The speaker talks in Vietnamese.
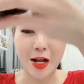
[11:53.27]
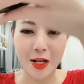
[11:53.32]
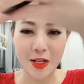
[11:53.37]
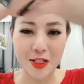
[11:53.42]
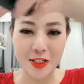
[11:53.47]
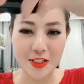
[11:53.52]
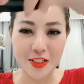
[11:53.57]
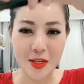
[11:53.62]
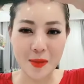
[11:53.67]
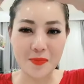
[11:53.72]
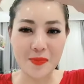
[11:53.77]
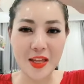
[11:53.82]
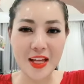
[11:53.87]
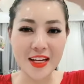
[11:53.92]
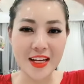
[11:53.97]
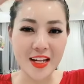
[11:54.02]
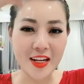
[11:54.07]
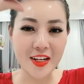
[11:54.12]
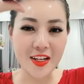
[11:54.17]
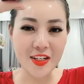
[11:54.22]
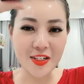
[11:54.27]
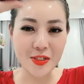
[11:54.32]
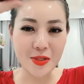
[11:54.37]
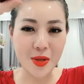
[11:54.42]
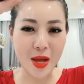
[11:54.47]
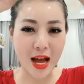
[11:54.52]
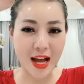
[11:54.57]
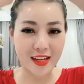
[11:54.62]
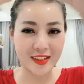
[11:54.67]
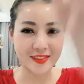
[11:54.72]
sắp tết đến nơi rồi
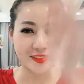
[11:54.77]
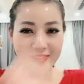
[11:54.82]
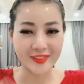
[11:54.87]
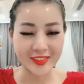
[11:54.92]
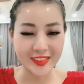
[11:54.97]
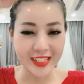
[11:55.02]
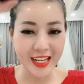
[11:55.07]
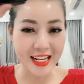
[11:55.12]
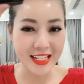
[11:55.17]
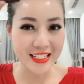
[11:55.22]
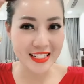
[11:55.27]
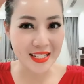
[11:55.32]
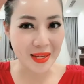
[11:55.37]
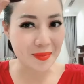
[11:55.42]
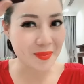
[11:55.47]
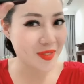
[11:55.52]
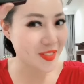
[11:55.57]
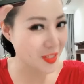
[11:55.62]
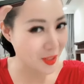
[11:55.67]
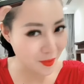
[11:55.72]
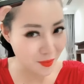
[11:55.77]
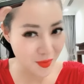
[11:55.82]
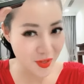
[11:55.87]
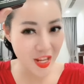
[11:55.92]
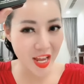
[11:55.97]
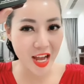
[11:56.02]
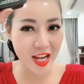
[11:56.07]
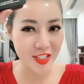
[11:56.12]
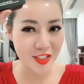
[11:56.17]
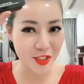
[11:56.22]
ạ nên sắm sớm đi
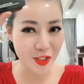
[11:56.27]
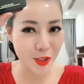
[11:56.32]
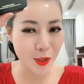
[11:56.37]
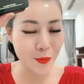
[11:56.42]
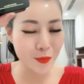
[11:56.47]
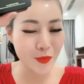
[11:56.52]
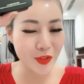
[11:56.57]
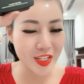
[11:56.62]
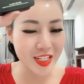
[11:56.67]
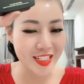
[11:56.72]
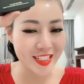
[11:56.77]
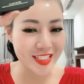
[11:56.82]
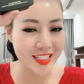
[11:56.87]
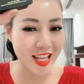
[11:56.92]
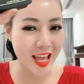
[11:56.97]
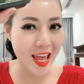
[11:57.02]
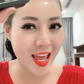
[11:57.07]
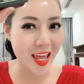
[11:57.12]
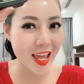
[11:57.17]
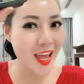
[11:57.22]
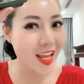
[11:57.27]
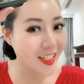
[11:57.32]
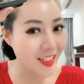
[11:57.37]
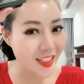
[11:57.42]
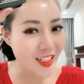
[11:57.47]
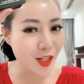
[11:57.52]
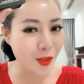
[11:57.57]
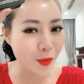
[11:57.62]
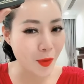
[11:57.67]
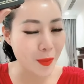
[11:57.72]
ạ Chứ không thì sẽ hết cái
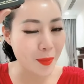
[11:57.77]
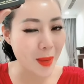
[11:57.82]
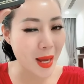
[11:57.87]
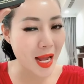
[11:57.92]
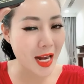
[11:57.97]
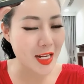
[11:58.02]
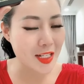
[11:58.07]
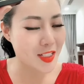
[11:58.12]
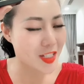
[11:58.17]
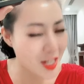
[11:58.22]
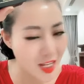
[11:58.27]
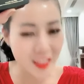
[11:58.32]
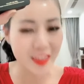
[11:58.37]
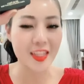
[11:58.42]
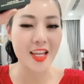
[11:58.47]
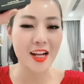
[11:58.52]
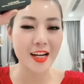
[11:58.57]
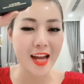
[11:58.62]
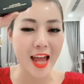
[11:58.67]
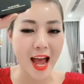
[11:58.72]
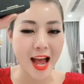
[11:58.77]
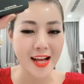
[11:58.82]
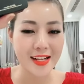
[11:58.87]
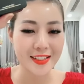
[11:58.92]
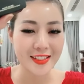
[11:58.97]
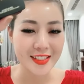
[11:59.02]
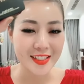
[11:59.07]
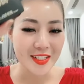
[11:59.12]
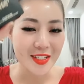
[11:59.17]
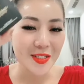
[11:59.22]
đợt khuyến mại là rất là tiếc đấy ạ
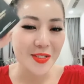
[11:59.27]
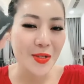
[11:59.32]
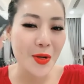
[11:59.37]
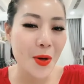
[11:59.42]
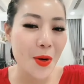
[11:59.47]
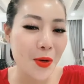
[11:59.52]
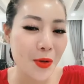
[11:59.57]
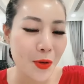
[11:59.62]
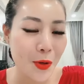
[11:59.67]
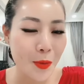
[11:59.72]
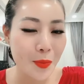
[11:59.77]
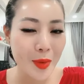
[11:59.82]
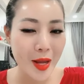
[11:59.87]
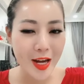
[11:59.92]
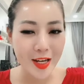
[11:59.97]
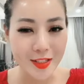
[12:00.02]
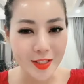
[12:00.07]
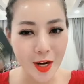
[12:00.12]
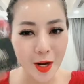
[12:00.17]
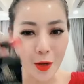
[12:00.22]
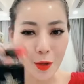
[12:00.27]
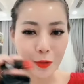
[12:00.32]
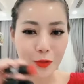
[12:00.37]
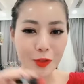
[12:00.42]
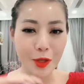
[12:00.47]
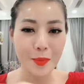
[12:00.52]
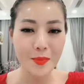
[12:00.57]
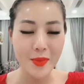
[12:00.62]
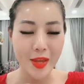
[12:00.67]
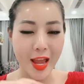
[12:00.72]
Rồi hôm nay là có
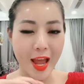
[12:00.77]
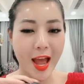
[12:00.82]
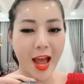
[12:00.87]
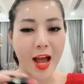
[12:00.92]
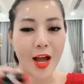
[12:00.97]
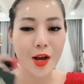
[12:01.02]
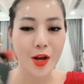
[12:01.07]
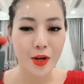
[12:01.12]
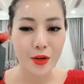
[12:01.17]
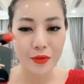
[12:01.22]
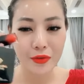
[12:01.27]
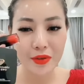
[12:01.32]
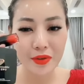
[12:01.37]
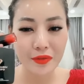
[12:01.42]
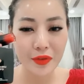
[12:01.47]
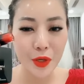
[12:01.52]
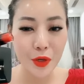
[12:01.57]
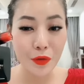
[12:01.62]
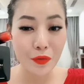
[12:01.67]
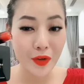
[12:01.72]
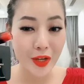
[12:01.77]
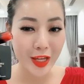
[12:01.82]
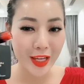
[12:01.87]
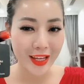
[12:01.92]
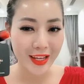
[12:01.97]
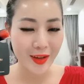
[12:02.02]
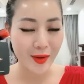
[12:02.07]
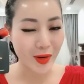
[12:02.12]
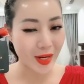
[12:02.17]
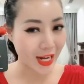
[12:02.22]
tâm nha Review
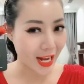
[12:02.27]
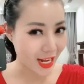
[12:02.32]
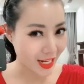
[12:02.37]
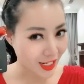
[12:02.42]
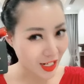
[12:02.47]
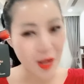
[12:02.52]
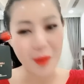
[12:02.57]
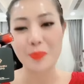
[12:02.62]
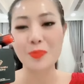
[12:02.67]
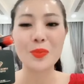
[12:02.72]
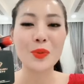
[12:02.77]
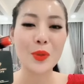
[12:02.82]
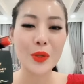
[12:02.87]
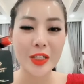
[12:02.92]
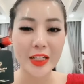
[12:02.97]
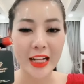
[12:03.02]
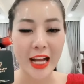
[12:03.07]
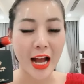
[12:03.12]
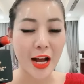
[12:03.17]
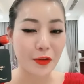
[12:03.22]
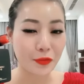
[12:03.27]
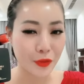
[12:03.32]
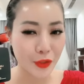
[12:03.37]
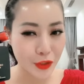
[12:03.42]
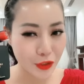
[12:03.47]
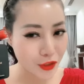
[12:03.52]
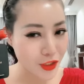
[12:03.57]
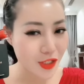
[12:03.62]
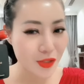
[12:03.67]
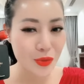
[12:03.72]
về cả cặp luôn Cả
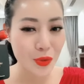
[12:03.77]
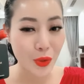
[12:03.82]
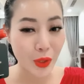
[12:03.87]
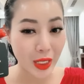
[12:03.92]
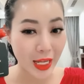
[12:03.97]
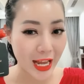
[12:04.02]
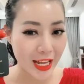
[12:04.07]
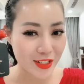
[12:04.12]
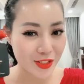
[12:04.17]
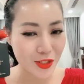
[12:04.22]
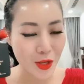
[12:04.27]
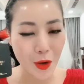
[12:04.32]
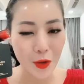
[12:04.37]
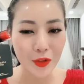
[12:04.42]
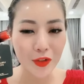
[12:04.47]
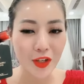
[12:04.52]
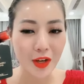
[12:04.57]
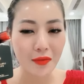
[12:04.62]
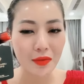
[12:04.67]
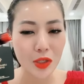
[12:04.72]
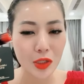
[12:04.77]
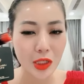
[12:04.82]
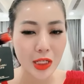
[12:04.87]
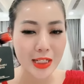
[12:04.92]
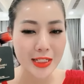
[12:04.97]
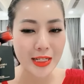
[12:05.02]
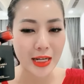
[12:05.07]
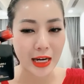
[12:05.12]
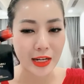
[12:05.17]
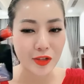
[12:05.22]
phấn nước rồi cả son nữa Phương vâng,
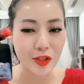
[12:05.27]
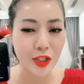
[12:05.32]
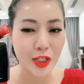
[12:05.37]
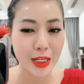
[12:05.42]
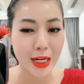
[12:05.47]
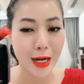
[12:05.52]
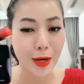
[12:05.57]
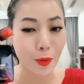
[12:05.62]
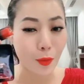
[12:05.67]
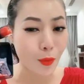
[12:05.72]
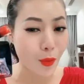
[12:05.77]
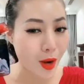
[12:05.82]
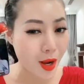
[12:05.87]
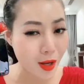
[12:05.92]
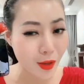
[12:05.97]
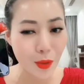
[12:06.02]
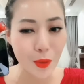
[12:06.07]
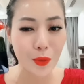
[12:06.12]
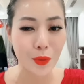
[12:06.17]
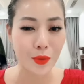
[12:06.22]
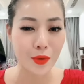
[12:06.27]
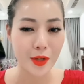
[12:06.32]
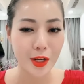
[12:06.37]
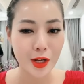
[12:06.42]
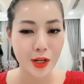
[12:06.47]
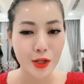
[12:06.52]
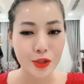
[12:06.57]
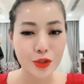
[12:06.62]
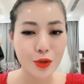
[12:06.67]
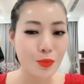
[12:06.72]
nghĩ rằng là như thế này là quá đủ
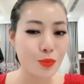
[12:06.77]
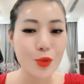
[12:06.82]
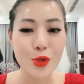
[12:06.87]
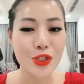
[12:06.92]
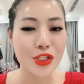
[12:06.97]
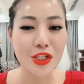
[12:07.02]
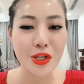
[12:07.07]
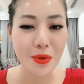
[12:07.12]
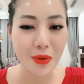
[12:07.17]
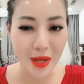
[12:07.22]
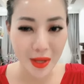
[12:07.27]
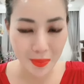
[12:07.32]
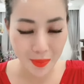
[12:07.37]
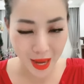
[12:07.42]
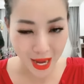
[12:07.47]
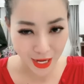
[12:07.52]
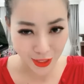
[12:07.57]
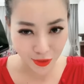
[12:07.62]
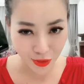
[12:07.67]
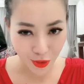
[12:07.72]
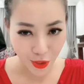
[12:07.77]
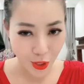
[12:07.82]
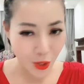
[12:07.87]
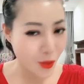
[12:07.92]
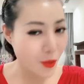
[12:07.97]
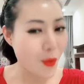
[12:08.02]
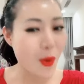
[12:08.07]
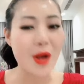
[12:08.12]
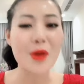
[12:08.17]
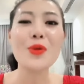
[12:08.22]
Trong buổi chiều êm ả rồi
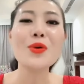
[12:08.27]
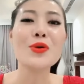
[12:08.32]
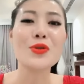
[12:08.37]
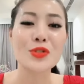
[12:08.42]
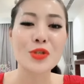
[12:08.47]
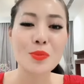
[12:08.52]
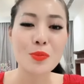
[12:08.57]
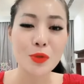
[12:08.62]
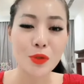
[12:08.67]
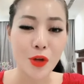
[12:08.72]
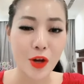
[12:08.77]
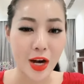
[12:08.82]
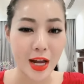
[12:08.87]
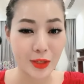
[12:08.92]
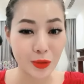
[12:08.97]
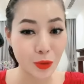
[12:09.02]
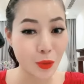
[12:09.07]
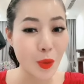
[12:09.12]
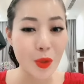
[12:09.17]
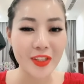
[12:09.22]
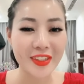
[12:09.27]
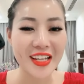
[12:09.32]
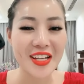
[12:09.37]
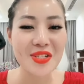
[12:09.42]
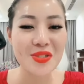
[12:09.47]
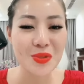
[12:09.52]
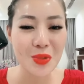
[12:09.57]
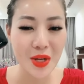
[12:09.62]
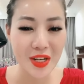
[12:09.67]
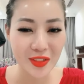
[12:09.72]
Quá đủ trong một gọi là tuổi thanh
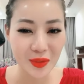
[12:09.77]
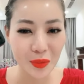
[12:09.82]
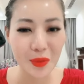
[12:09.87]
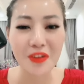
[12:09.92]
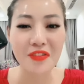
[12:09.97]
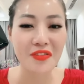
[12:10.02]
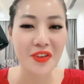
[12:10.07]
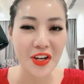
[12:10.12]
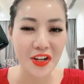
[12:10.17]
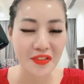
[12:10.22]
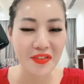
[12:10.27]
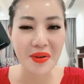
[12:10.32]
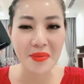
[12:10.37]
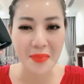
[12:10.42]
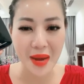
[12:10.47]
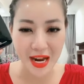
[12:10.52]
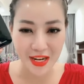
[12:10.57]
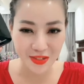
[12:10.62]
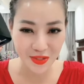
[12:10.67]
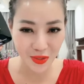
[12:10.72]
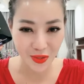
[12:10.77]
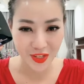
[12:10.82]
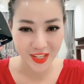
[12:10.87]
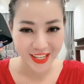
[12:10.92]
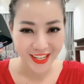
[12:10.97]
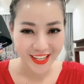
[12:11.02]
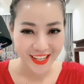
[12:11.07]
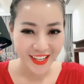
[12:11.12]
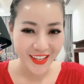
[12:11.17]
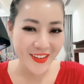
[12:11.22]
xuân tuyệt vời viên mãn rồi
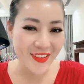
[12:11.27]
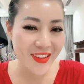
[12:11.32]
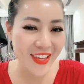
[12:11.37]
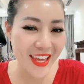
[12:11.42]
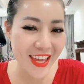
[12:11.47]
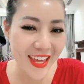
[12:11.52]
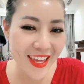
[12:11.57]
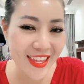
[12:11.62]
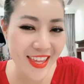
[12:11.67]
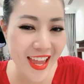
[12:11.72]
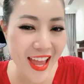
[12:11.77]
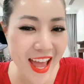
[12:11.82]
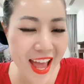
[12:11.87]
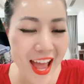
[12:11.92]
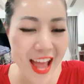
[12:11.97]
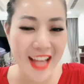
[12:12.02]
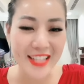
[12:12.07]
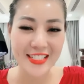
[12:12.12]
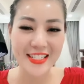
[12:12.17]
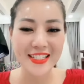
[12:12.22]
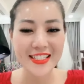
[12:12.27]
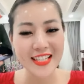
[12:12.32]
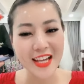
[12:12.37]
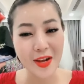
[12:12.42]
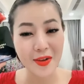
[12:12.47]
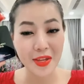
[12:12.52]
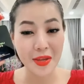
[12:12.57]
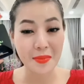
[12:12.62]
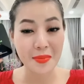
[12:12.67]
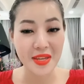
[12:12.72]
Ok nha Xin
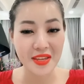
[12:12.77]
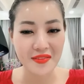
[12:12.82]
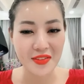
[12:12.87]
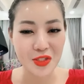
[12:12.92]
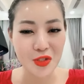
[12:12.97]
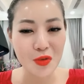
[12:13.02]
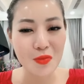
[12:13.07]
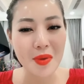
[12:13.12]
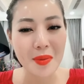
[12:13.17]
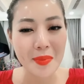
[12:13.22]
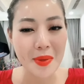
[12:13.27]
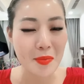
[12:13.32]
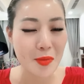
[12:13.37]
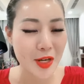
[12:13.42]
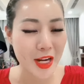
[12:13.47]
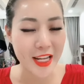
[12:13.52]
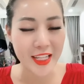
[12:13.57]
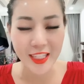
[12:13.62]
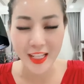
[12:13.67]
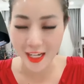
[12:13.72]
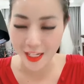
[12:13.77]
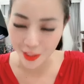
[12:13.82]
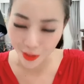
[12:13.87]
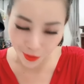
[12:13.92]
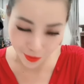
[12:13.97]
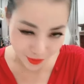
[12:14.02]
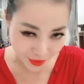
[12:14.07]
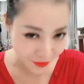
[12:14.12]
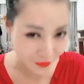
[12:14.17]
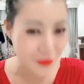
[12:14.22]
chào nhà mình và chúc nhà mình một ngày thật là
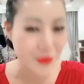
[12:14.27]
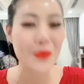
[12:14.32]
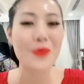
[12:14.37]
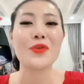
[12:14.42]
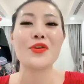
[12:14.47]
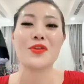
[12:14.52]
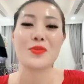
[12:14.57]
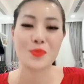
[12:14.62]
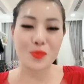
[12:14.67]
nhiều niềm vui